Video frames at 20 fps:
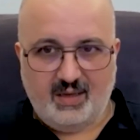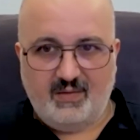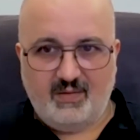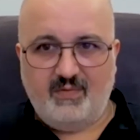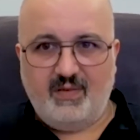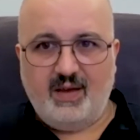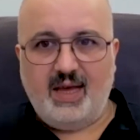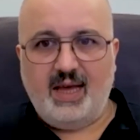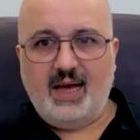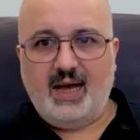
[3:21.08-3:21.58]

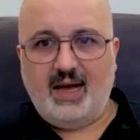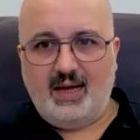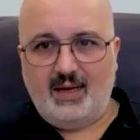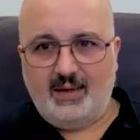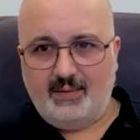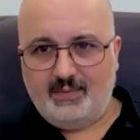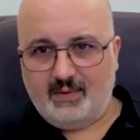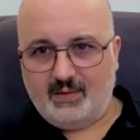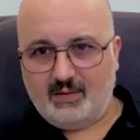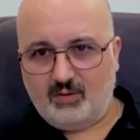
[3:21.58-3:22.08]

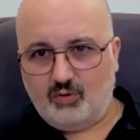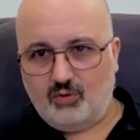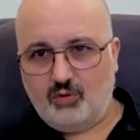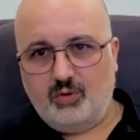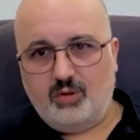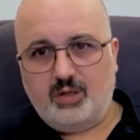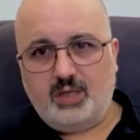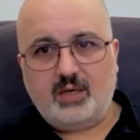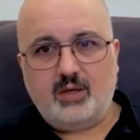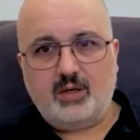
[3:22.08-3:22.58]
Veya
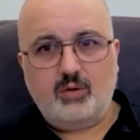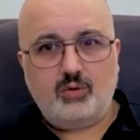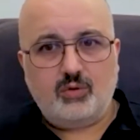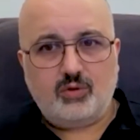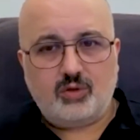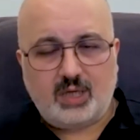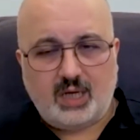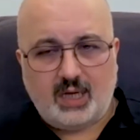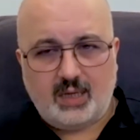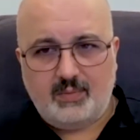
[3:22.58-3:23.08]
Gültekin
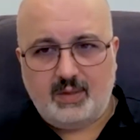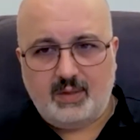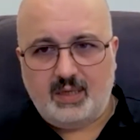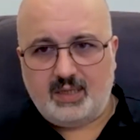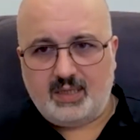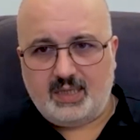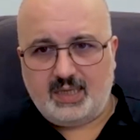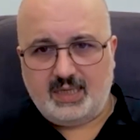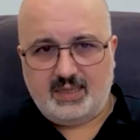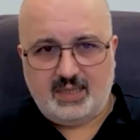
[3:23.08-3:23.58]
Ulusay
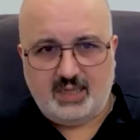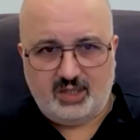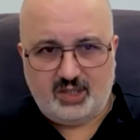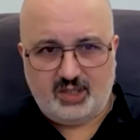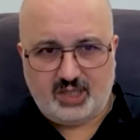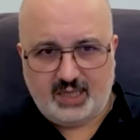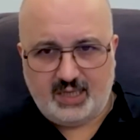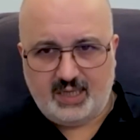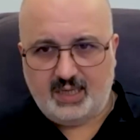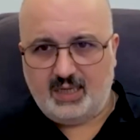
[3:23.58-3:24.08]
Bey'in
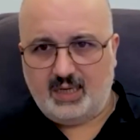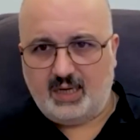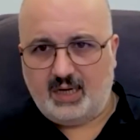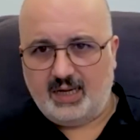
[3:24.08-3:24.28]
getireceği